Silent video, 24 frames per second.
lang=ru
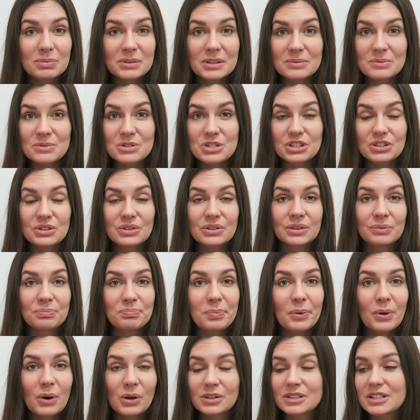потому что он
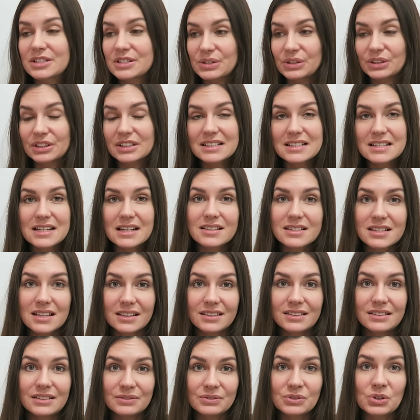полностью отказался
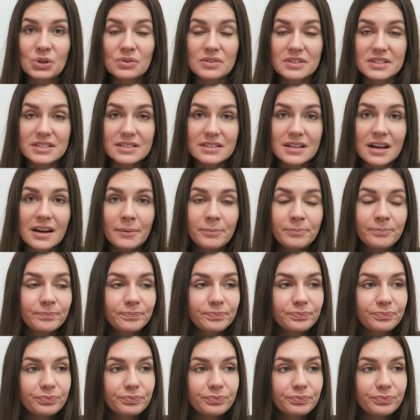от дневного сна.